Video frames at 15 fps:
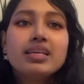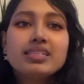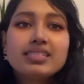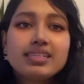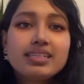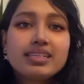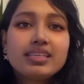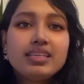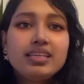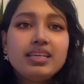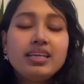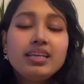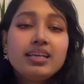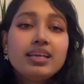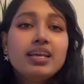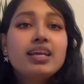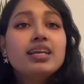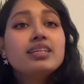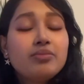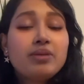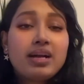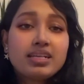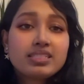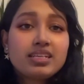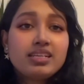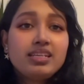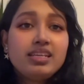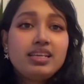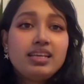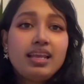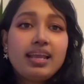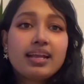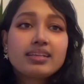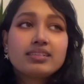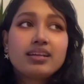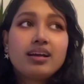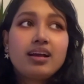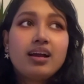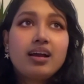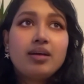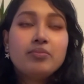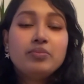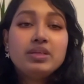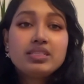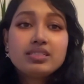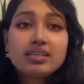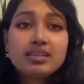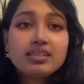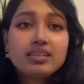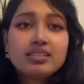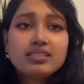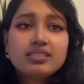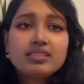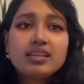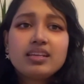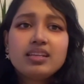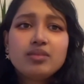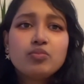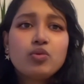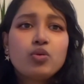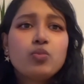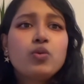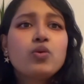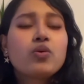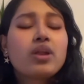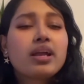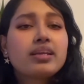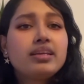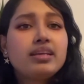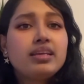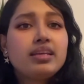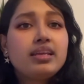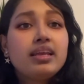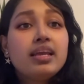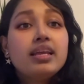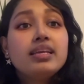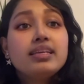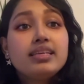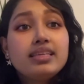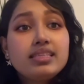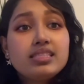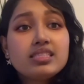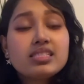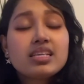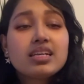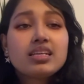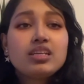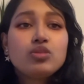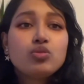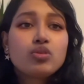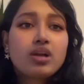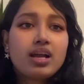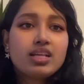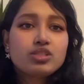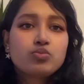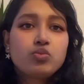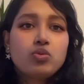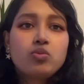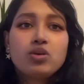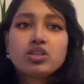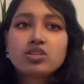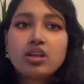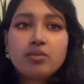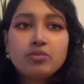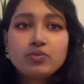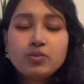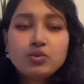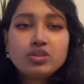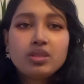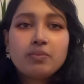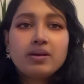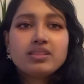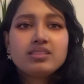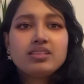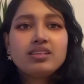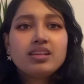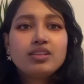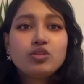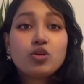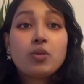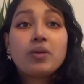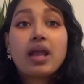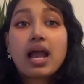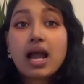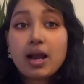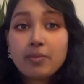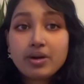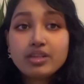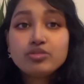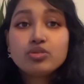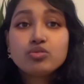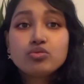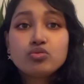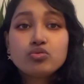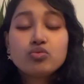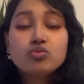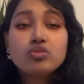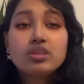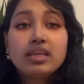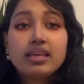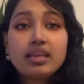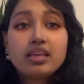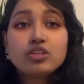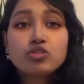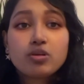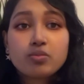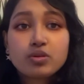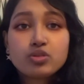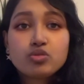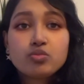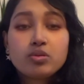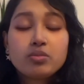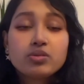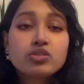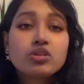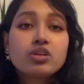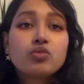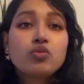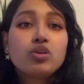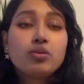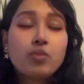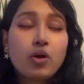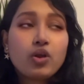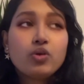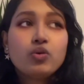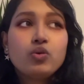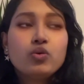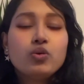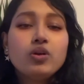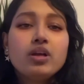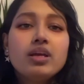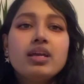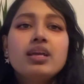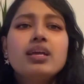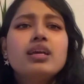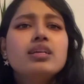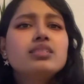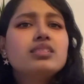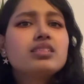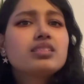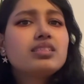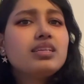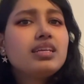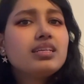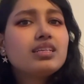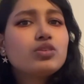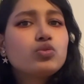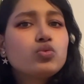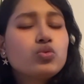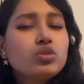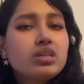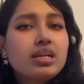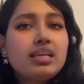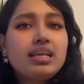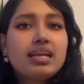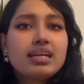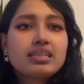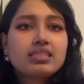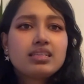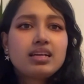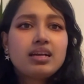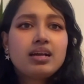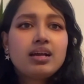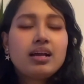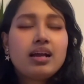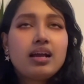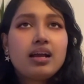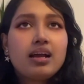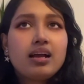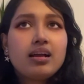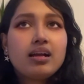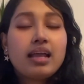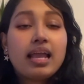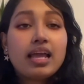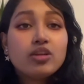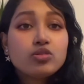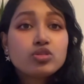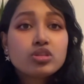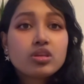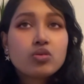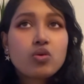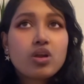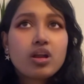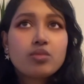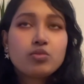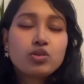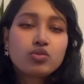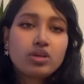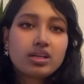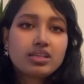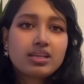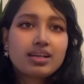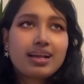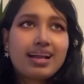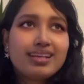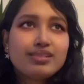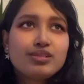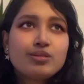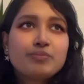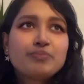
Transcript: সেটা কি ভাষা নিয়ে একটা মিসআন্ডারস্ট্যান্ডিং বলবো নাকি ইচ্ছাকৃত কাজ বলবো আসলে আমি বুঝতে পারছি না তবে আমার যতটুকুন দেখে সব কিছু বিবেচনা করে মনে হলো জাস্ট এটা টোটালি একটা হেনস্থা করার মতো একটা কাজ